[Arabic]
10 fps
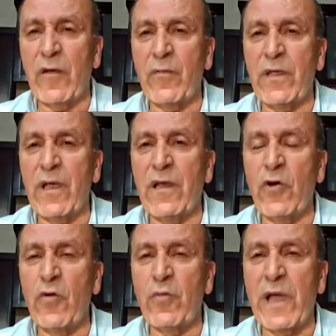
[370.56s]
الغربيه
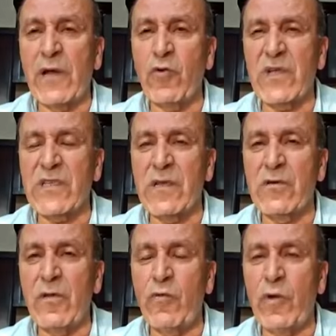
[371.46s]
انهم كانوا
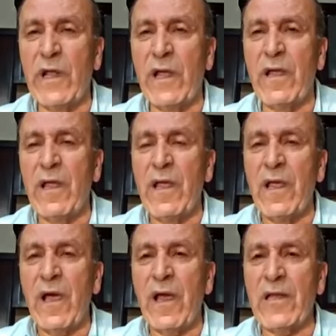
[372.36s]
يستيقظون
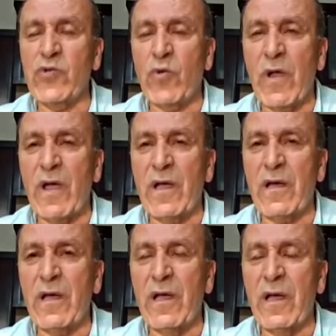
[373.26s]
على صراخ
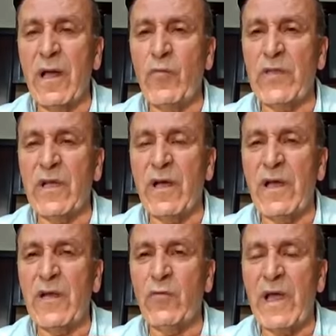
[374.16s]
آه،
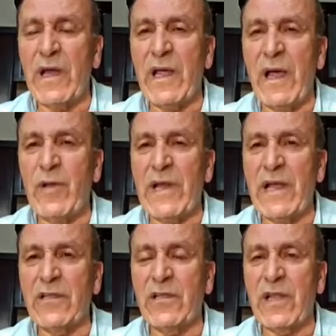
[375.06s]
المعتقلين وعلى
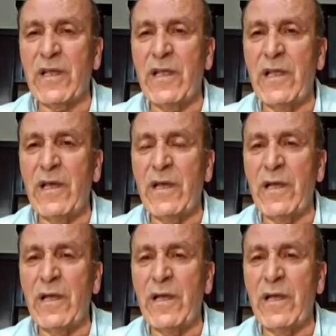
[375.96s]
عمليات التنكيل